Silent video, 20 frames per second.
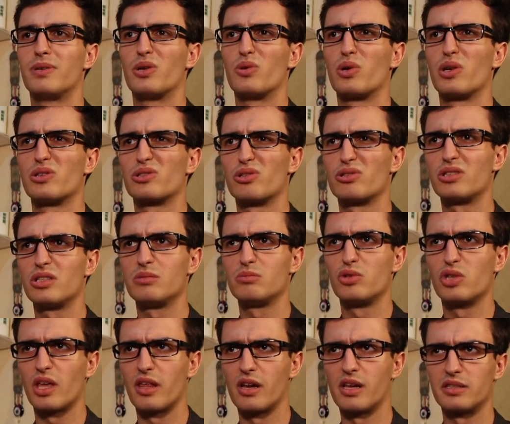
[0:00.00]
Pero bueno, eso es ir
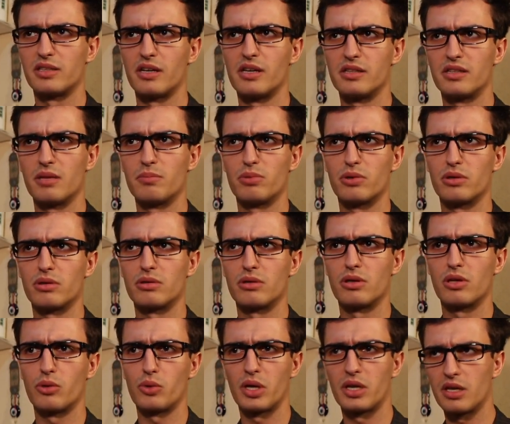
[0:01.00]
muy adelante en el tiempo, ¿no?
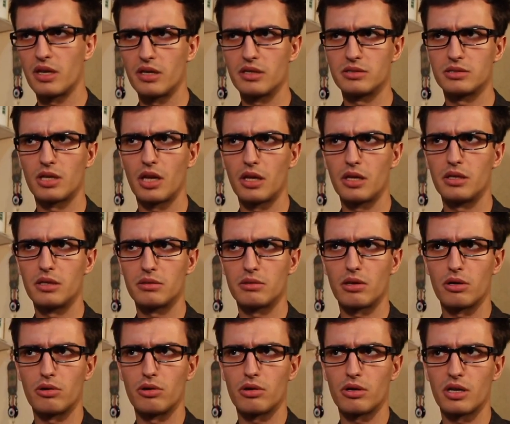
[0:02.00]
¿No deberíais seguir
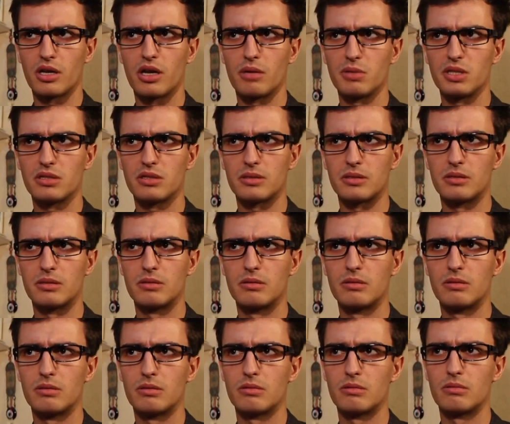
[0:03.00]
cronológicamente?
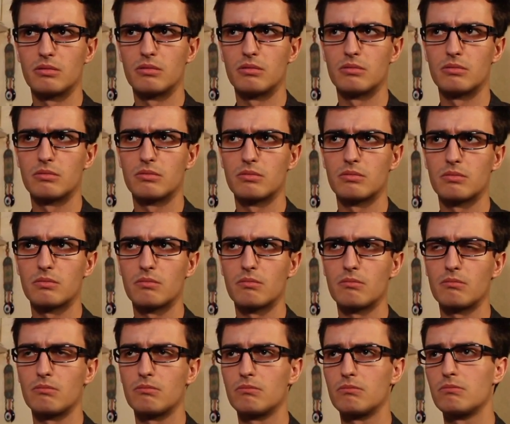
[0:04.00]
Sí, perdone, nos
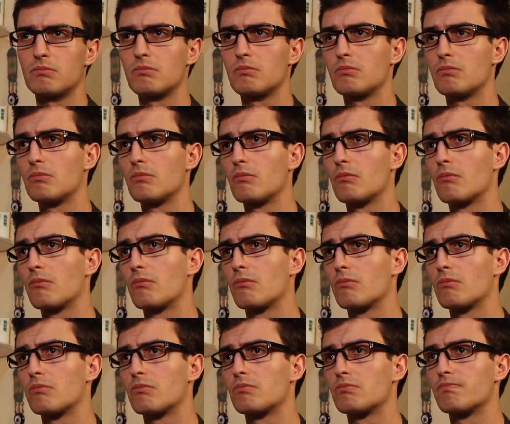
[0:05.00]
hemos ido un poco del
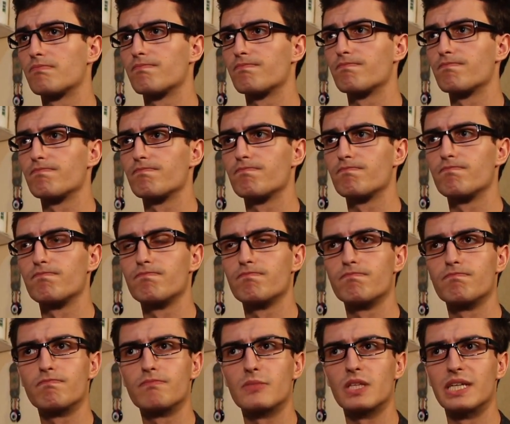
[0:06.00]
orden.
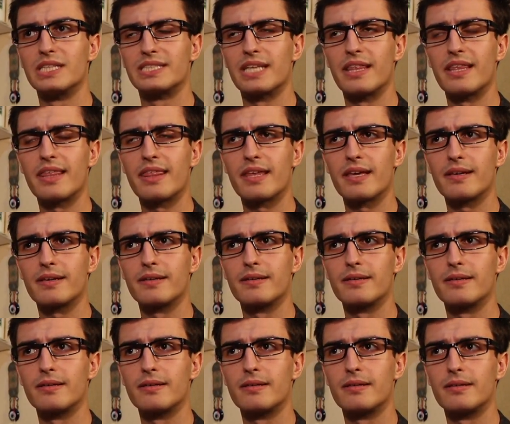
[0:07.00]
¿Qué se dice?
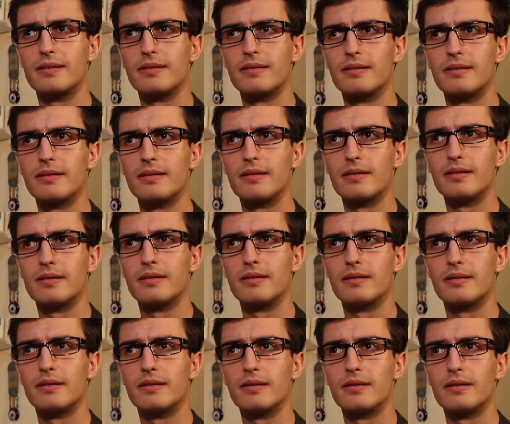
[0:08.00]
Gracias por
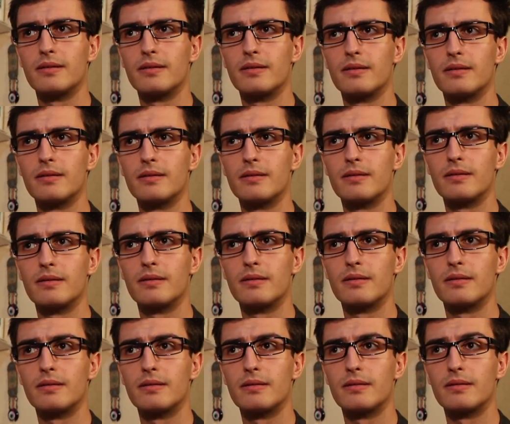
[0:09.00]
saber cómo hacer nuestro
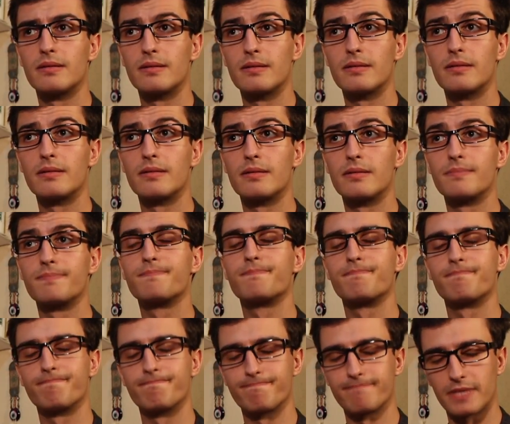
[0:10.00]
trabajo mejor que nosotros,
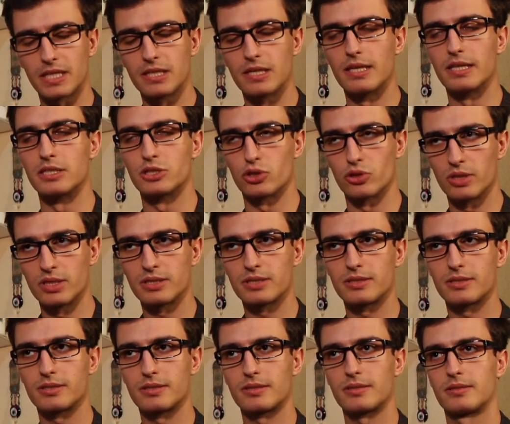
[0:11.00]
Gran Pico. Eso
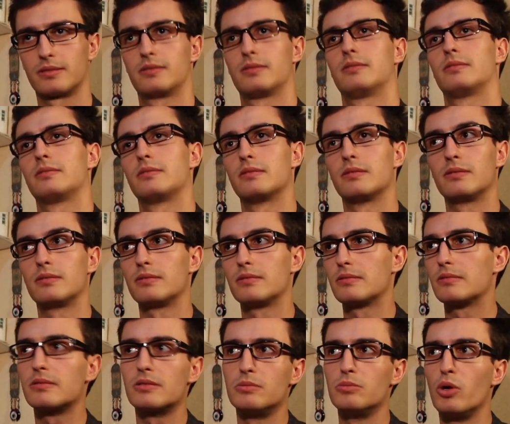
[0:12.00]
es.
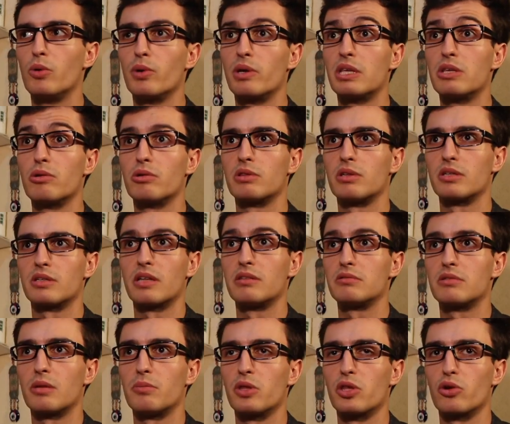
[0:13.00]
Como brillo entre
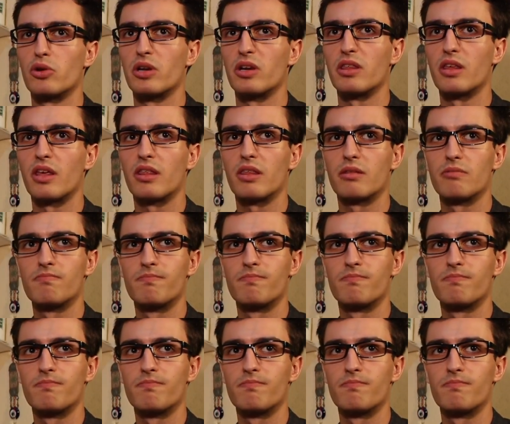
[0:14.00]
tanta mediocridad.